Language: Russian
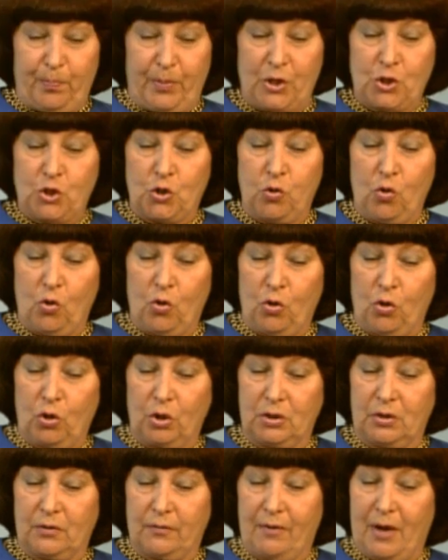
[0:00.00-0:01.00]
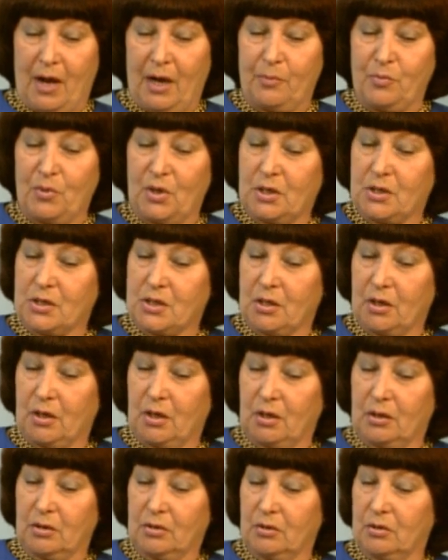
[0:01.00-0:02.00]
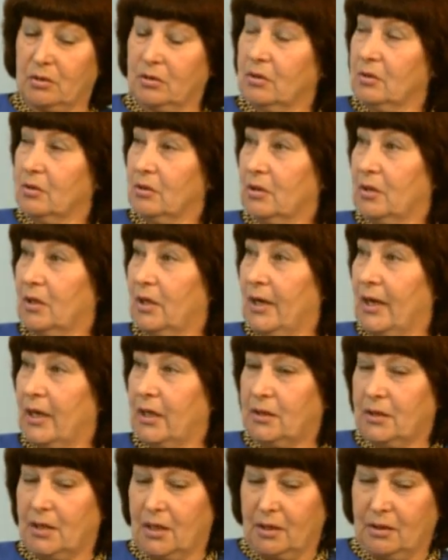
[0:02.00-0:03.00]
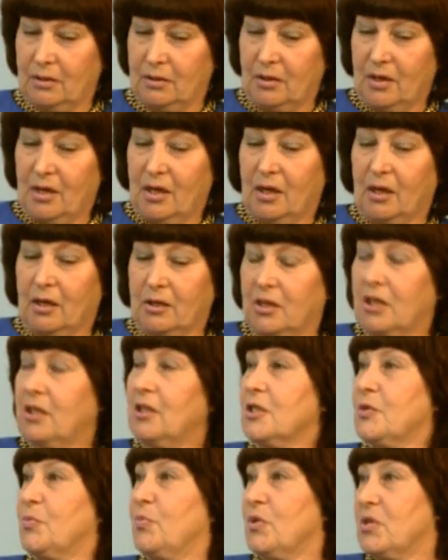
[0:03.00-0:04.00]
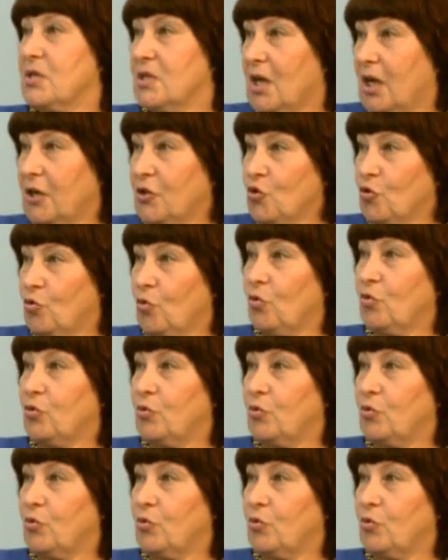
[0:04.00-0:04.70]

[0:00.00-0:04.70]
Прошло два месяца э, лета. Хотелось бы знать, что